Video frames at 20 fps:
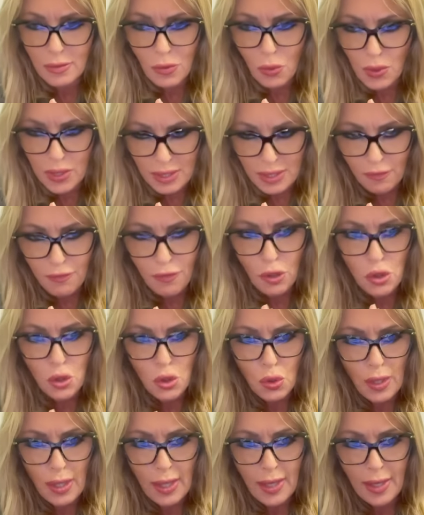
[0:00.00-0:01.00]
questa
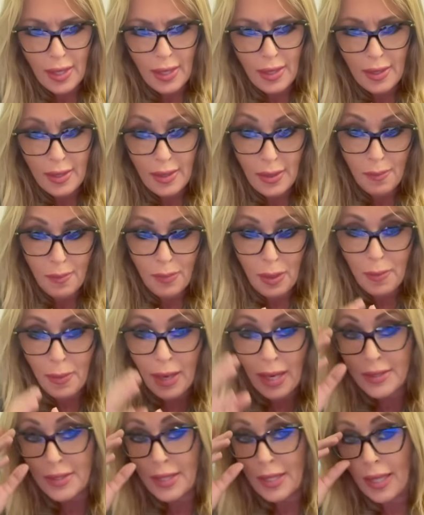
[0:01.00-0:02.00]
foto è
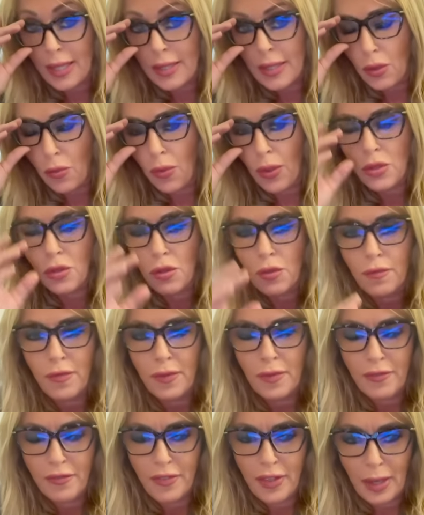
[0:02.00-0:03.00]
emblematica di quanto
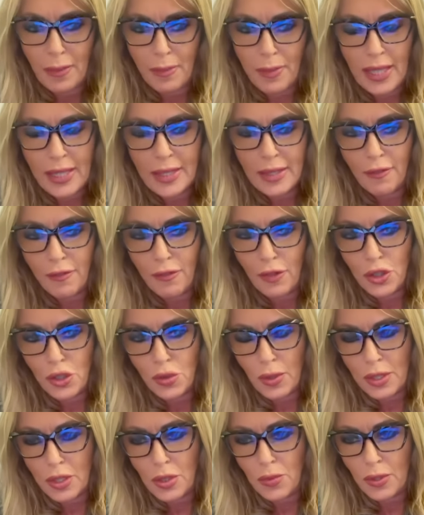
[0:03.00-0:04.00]
veramente fosse
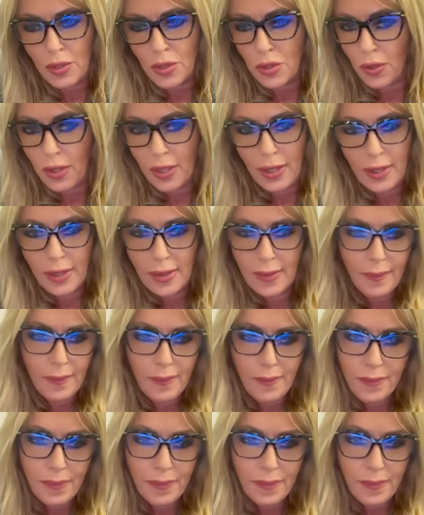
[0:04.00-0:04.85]
una situazione